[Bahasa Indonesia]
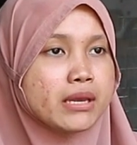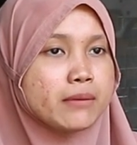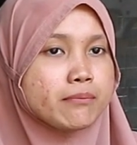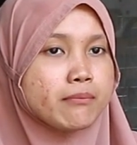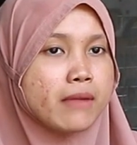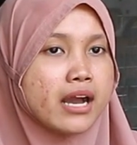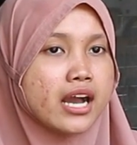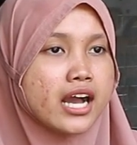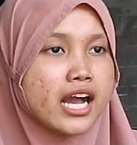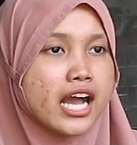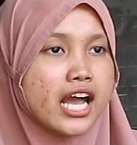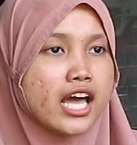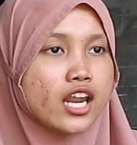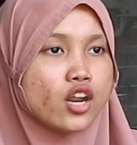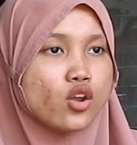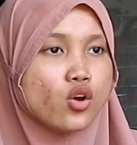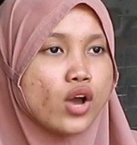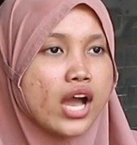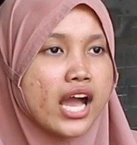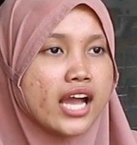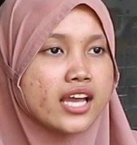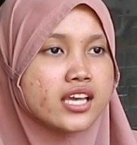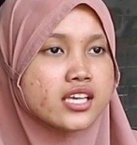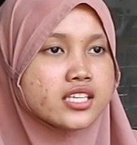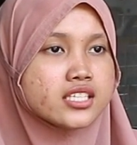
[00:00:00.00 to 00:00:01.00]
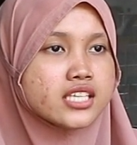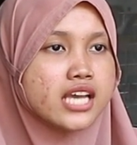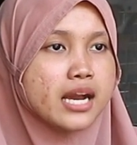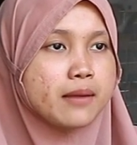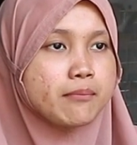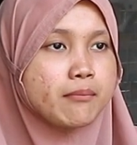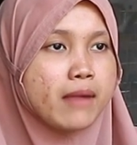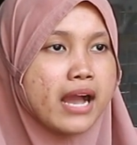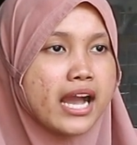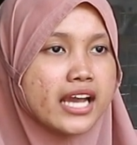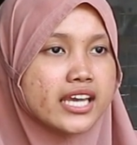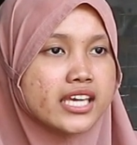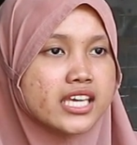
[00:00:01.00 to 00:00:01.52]
memang kalau
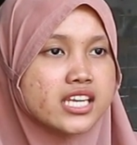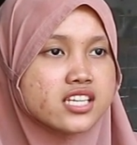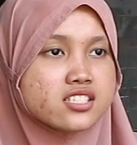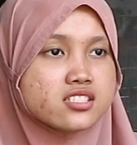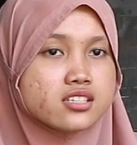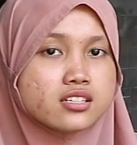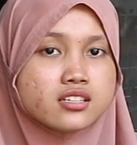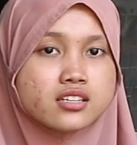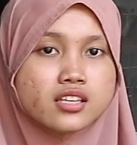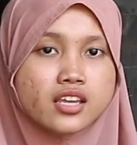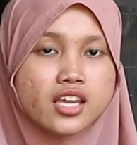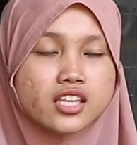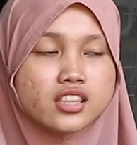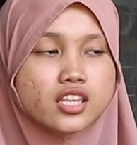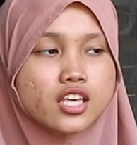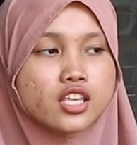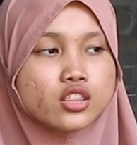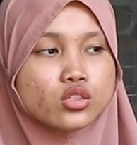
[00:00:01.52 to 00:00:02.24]
anginnya makin sedikit